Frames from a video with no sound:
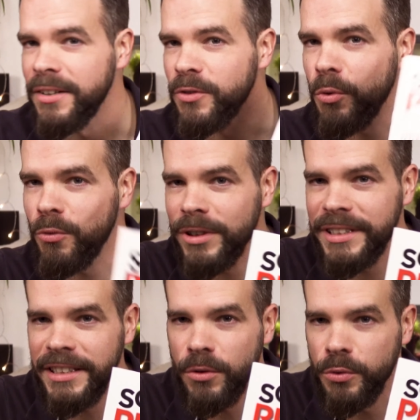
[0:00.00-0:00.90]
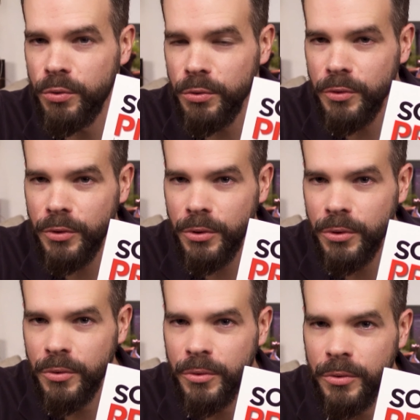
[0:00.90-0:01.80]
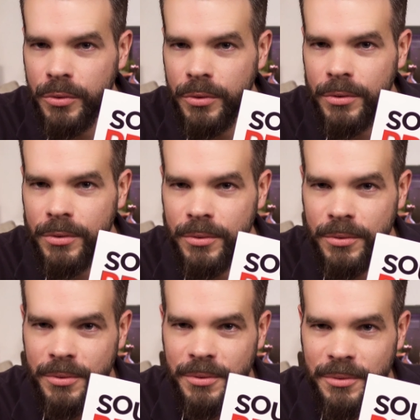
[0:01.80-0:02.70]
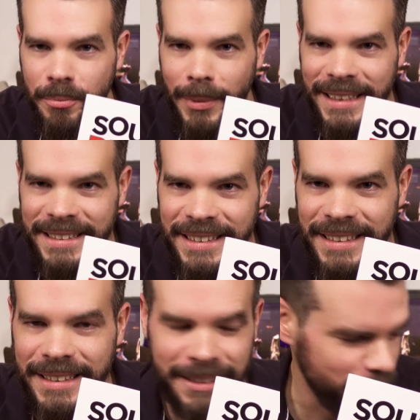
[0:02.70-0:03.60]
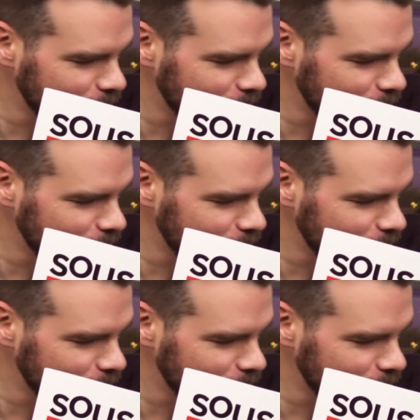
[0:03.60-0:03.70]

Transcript: Donc voici le tout nouveau magazine.